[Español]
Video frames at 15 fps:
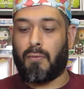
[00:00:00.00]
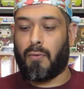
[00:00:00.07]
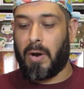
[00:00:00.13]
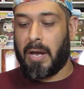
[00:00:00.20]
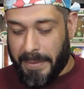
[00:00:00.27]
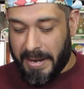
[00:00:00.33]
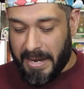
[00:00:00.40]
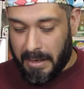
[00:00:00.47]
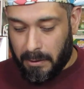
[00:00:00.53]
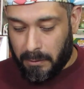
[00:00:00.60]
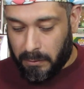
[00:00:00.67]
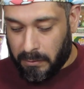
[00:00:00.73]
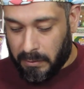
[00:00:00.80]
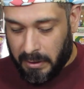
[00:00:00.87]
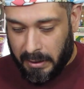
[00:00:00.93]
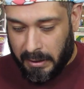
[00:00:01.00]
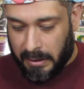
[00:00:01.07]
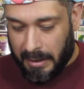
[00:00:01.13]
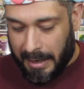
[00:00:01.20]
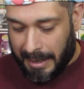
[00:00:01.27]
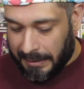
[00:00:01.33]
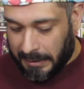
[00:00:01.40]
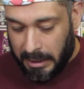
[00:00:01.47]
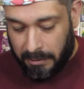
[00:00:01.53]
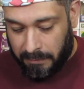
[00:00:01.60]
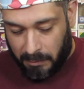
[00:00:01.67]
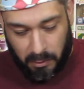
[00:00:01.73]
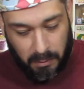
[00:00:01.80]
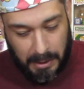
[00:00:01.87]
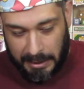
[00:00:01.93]
fue, pero eh, así
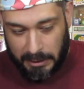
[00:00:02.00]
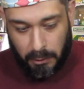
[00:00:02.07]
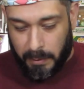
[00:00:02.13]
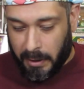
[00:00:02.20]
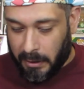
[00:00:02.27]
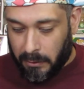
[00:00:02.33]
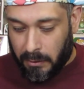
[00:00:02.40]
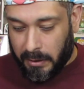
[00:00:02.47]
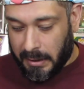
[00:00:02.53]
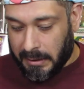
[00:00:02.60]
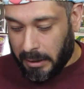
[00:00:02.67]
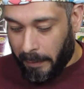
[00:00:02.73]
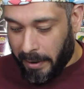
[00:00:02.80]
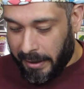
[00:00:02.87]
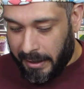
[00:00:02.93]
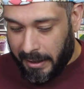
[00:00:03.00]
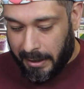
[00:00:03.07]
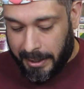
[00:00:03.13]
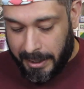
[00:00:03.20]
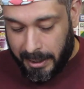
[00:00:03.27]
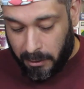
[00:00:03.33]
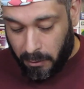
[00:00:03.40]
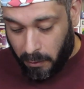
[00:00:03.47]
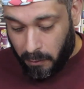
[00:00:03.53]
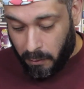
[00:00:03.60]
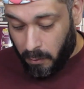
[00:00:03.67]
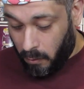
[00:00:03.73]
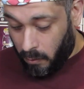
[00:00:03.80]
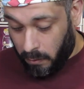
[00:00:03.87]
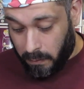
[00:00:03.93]
la estoy viendo de esta manera y no
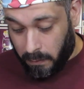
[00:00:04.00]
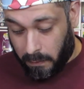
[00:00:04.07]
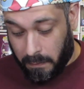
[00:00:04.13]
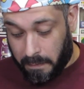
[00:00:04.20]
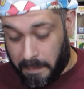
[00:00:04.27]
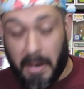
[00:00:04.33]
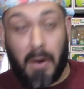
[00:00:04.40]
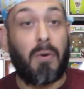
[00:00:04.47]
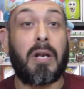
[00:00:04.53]
veo